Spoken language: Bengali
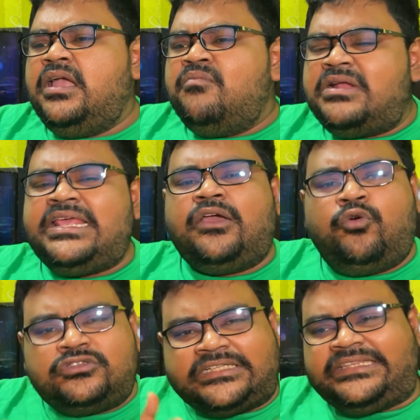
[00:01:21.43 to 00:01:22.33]
মানে
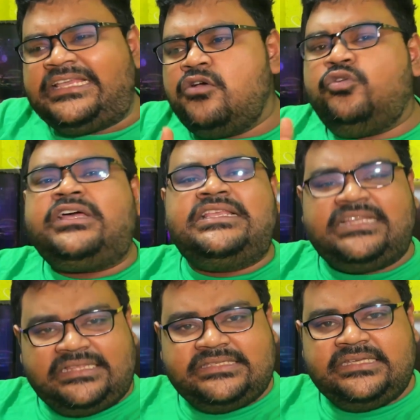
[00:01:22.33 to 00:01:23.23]
কোথা থেকে কোথায়
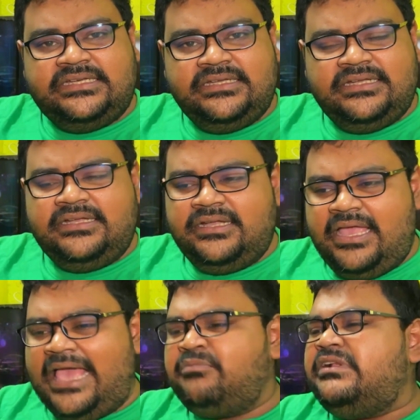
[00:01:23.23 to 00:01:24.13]
যাচ্ছে
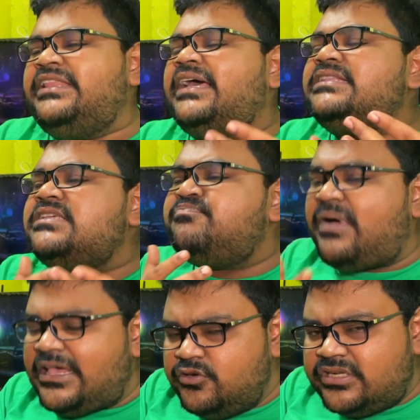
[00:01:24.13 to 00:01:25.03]
একবার দেখাচ্ছে
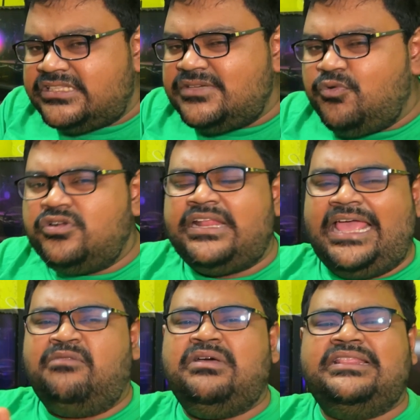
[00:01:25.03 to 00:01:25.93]
পাইলটের জীবন
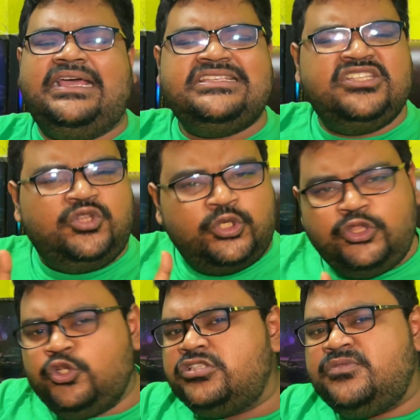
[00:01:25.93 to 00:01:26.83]
একবার দেখাচ্ছে
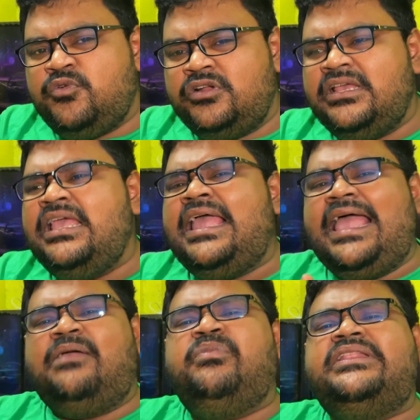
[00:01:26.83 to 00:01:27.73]
দরিদ্র জীবন
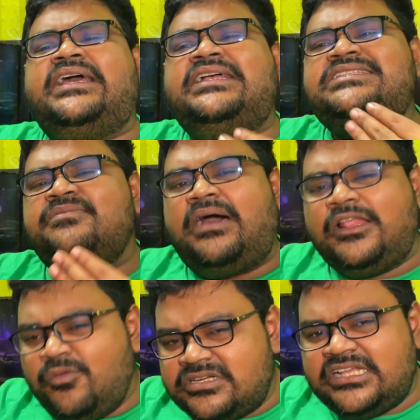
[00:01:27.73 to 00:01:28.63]
একবার দেখাচ্ছে
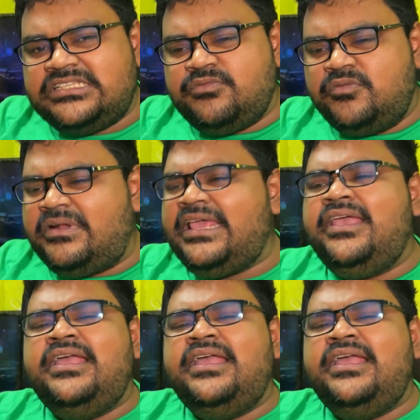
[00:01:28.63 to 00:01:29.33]
ভালোবাসার জীবন মানে